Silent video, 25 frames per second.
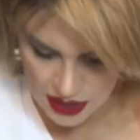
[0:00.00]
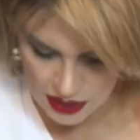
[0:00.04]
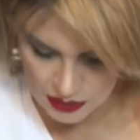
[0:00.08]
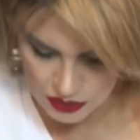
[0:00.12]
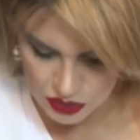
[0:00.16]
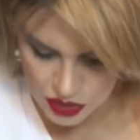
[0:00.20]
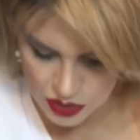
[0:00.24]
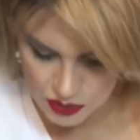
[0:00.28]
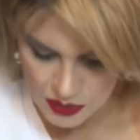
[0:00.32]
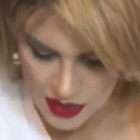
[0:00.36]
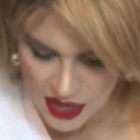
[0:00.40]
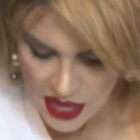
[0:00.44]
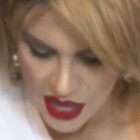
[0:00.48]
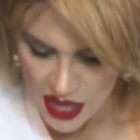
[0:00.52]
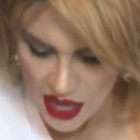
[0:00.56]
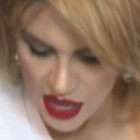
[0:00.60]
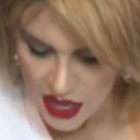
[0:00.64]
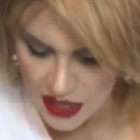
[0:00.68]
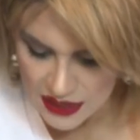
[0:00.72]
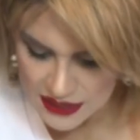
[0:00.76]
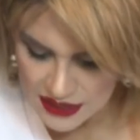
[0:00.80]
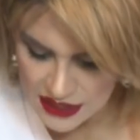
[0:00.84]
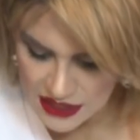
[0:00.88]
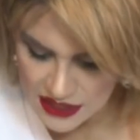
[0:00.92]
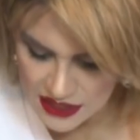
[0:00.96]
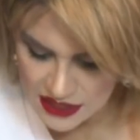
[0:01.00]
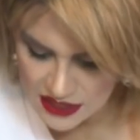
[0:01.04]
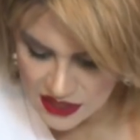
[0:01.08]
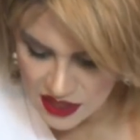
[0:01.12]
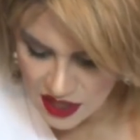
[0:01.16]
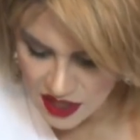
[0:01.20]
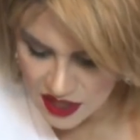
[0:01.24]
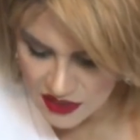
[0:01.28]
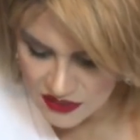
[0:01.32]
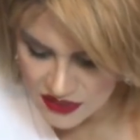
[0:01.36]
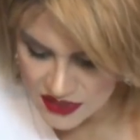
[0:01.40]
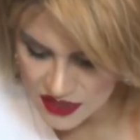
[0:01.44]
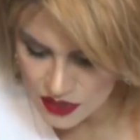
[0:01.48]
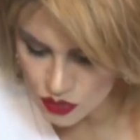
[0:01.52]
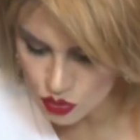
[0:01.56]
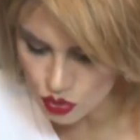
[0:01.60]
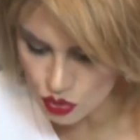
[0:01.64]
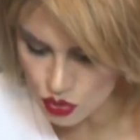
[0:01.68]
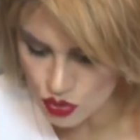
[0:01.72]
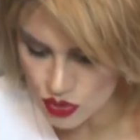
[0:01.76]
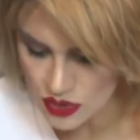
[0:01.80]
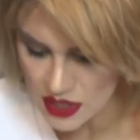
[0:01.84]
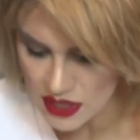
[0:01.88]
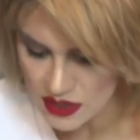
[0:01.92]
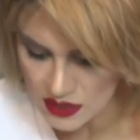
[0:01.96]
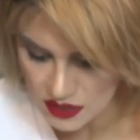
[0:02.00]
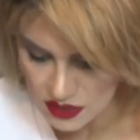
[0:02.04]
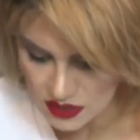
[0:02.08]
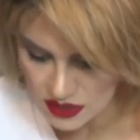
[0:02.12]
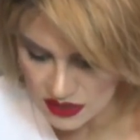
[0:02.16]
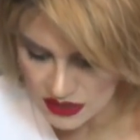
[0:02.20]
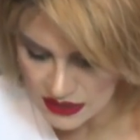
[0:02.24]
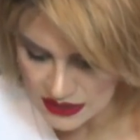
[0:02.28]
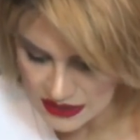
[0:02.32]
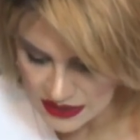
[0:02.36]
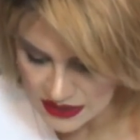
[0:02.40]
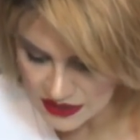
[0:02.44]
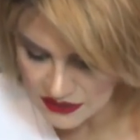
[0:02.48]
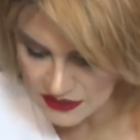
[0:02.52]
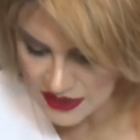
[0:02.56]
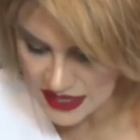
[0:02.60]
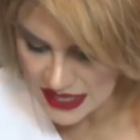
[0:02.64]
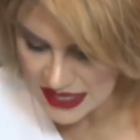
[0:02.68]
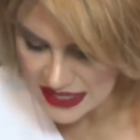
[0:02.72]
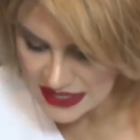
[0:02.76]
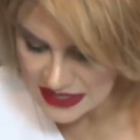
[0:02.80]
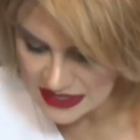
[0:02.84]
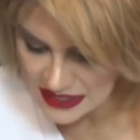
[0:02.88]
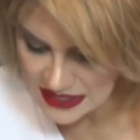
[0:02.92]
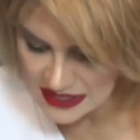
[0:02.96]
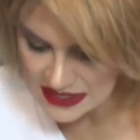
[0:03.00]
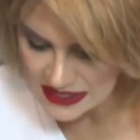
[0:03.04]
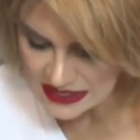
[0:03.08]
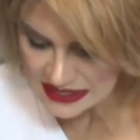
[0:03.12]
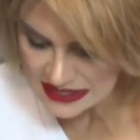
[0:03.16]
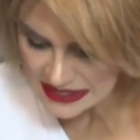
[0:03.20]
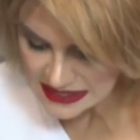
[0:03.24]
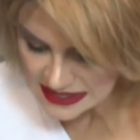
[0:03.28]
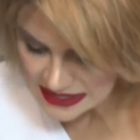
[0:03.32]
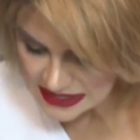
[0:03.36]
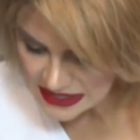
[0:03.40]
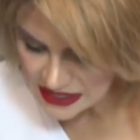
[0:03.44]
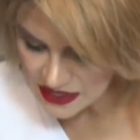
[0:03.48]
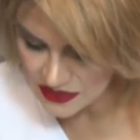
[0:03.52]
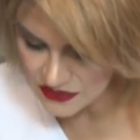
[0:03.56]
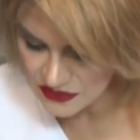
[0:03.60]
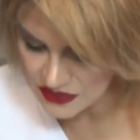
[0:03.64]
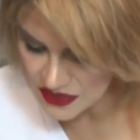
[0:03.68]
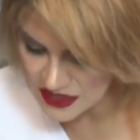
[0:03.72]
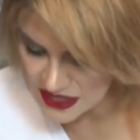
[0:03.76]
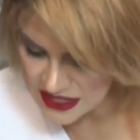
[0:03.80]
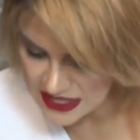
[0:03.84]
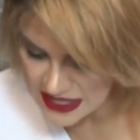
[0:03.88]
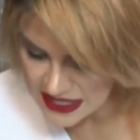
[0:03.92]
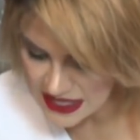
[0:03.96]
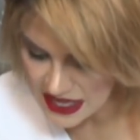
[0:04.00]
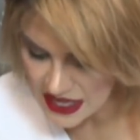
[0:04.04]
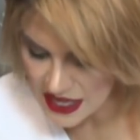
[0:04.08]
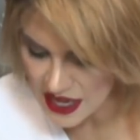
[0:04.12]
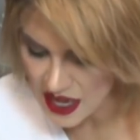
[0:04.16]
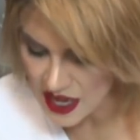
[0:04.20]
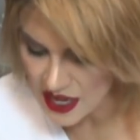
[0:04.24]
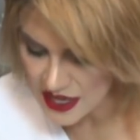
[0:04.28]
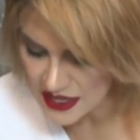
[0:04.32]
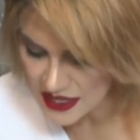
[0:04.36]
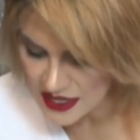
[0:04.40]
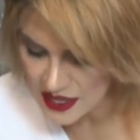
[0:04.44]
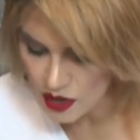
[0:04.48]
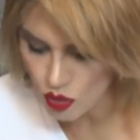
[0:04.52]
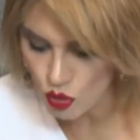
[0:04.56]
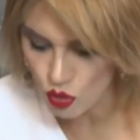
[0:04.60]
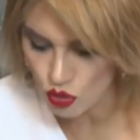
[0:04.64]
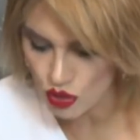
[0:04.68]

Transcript: Ali abicim. Anneliğin tarifsiz kutsallığının ve eşsiz hissinin fiziken anne